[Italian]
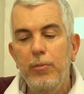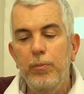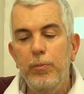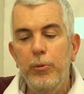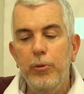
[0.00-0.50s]

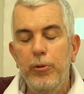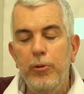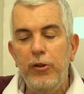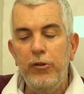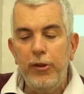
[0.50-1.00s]
pur non
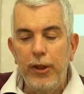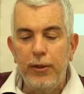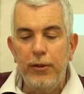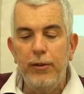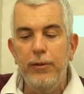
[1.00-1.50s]

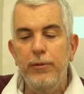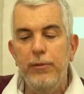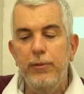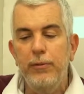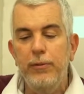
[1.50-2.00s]
essendo
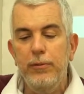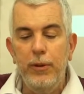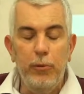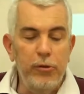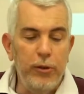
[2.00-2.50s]
di
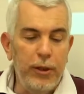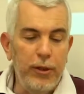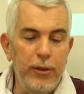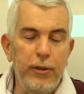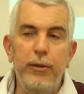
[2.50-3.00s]
questo
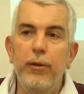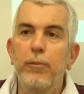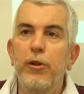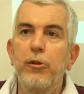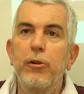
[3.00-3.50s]
territorio, ma
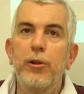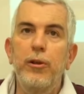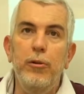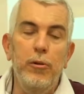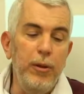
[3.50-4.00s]
essendo il
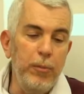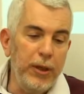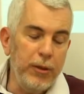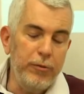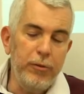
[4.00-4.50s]
territorio
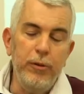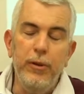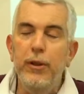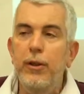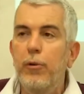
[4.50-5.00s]
limitrofo,
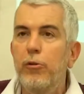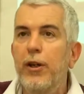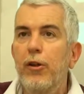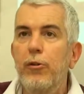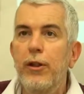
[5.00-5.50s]
in questo
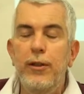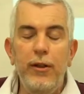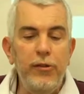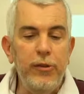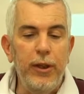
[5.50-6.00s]
caso del
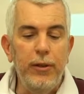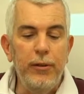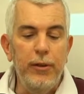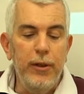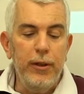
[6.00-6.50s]

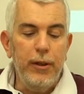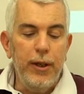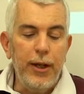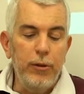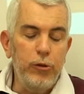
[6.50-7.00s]
Triestino,
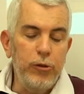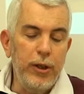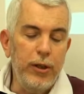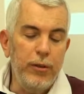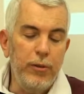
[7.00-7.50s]
hanno
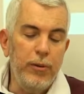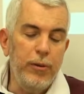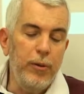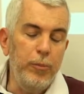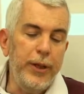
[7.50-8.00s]
scritto, hanno
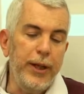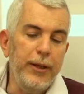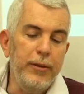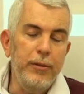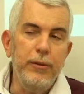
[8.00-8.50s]

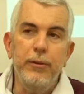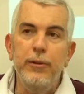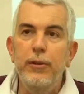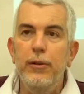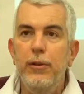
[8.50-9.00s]
operato
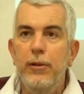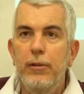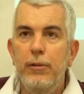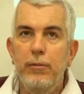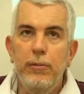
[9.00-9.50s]

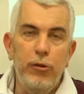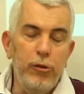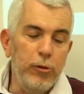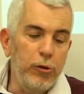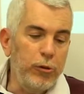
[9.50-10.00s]
nel
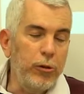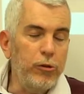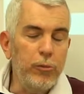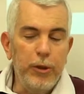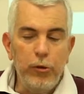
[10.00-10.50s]
secolo scorso,
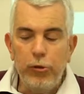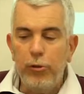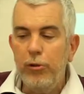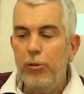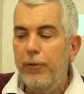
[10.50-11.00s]
ma non solo,
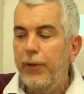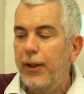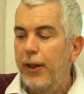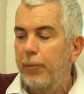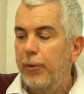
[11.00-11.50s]
come
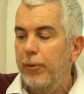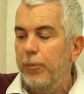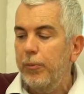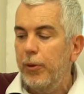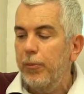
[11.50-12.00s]
vedremo
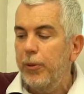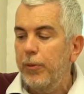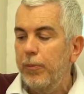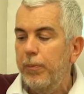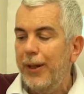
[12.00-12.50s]
proprio
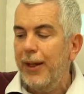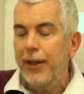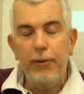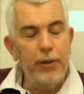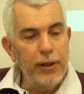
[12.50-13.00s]
parlando
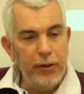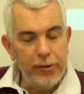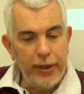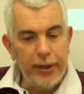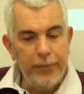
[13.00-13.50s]

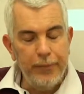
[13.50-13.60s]
dell'Istria.